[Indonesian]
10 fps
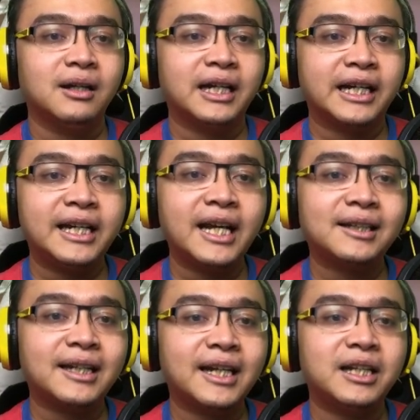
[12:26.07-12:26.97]
Rini yang
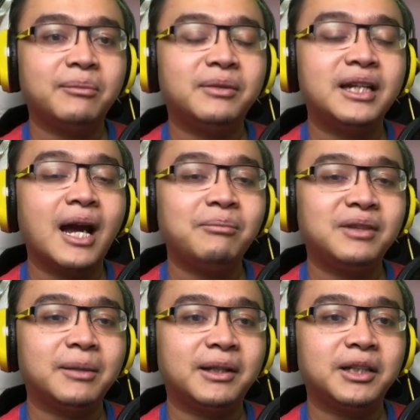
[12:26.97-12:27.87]
tadi
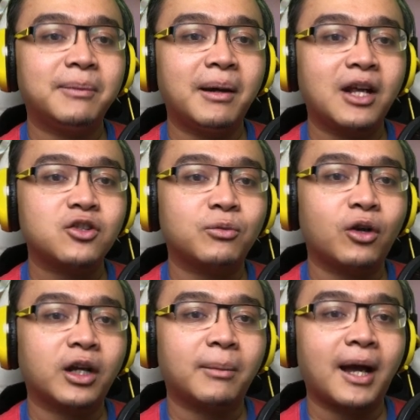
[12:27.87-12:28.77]
diam-diam tiba-tiba langsung menoleh ke